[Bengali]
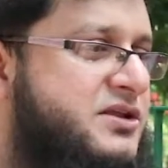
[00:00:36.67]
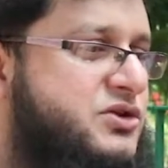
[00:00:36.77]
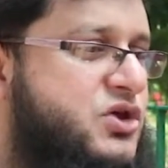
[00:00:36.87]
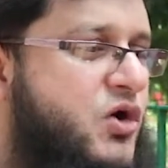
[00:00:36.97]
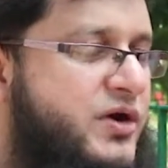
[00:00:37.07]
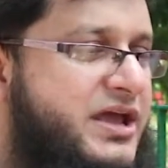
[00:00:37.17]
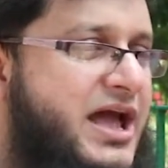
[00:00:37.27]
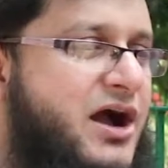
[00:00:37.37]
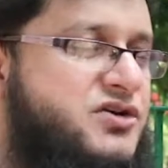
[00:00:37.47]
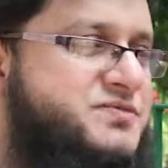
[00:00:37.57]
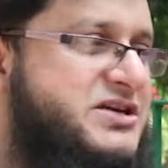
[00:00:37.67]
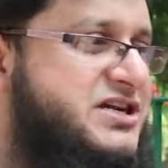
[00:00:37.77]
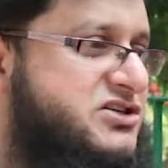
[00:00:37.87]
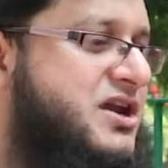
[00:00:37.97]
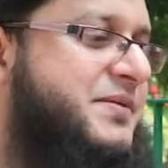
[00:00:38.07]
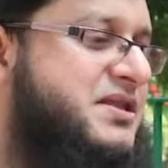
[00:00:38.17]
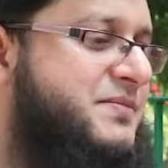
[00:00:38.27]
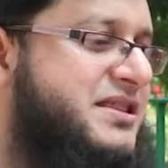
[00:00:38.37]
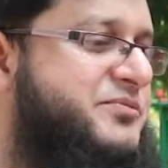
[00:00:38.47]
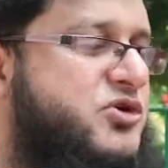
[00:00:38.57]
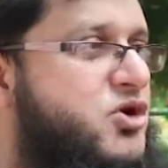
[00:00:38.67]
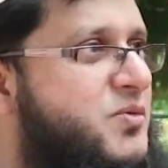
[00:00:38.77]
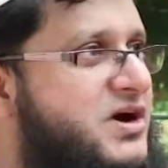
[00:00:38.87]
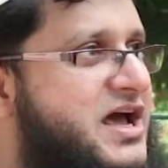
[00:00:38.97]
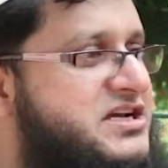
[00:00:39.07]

তো তখনই আগস্ট মাসে আসলে আমাদের মাথায় পরিকল্পনাটা